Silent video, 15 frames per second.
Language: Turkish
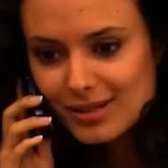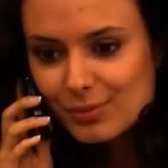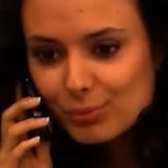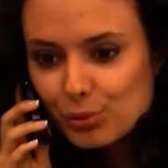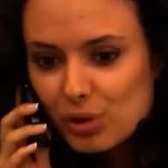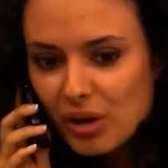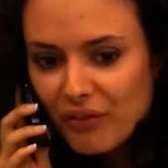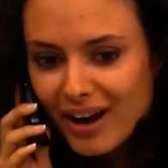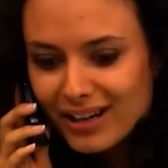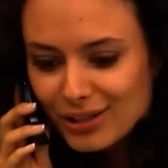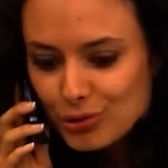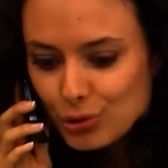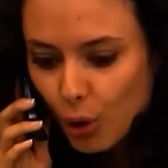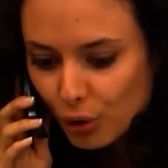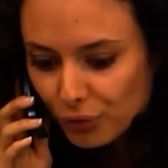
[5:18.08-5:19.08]
Kızım bu
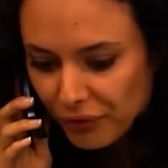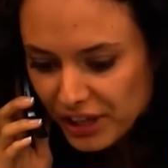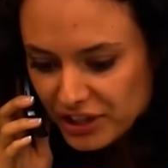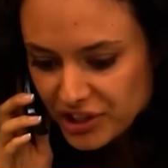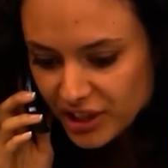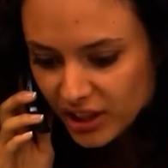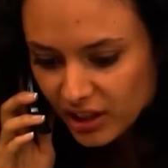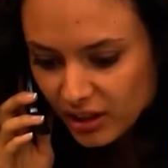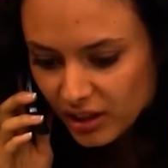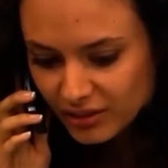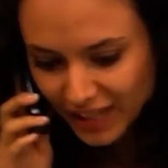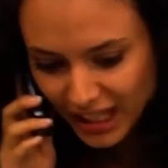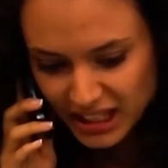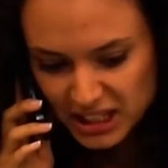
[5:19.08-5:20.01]
seferki çok feci.